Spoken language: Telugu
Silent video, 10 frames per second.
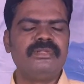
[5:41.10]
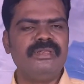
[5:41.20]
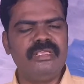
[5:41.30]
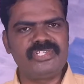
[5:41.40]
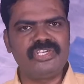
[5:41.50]

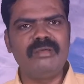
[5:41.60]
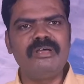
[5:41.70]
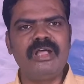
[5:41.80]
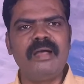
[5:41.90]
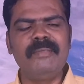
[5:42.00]

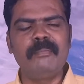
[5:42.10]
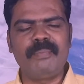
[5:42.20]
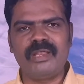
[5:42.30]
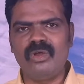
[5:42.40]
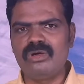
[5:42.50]
నిశ్చయముగా మీ
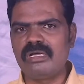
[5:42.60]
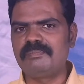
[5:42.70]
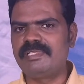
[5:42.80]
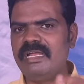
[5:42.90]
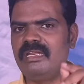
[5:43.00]
పరలోకం
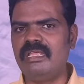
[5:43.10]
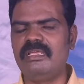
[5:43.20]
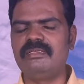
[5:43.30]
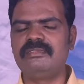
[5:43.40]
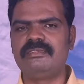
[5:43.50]
తండ్రి
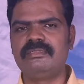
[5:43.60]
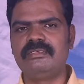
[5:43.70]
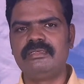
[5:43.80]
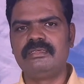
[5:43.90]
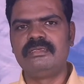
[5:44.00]

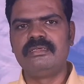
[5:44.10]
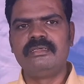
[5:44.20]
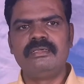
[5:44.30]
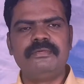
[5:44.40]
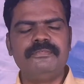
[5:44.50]

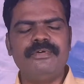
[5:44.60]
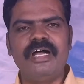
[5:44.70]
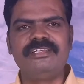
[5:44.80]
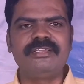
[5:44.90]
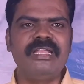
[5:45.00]

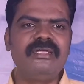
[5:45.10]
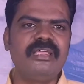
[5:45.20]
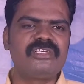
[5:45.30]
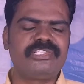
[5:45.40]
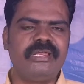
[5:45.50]
వాటికంటే
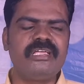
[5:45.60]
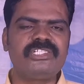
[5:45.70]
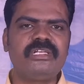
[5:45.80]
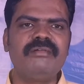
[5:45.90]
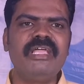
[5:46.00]

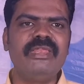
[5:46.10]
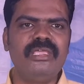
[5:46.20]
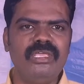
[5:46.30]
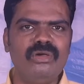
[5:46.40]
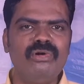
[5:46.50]
శ్రేష్టమైన
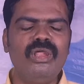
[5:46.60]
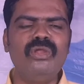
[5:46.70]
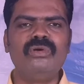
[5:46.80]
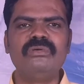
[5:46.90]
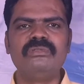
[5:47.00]

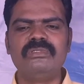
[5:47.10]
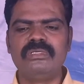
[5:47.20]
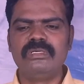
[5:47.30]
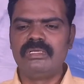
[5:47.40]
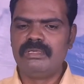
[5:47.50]
ఈవులను
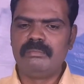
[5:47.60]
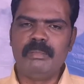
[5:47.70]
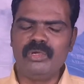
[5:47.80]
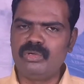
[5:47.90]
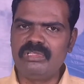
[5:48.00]

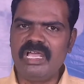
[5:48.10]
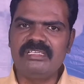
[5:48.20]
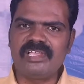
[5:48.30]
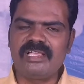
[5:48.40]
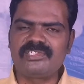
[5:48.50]
మీకు
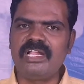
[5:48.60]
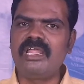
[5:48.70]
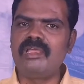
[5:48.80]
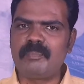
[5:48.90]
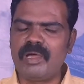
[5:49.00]

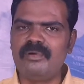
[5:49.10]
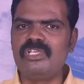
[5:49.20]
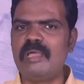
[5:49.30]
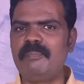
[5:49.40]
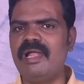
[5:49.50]
దయచేస్తాడని ప్రభు
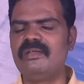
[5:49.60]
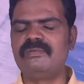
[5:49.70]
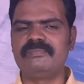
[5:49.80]
చెప్పాడు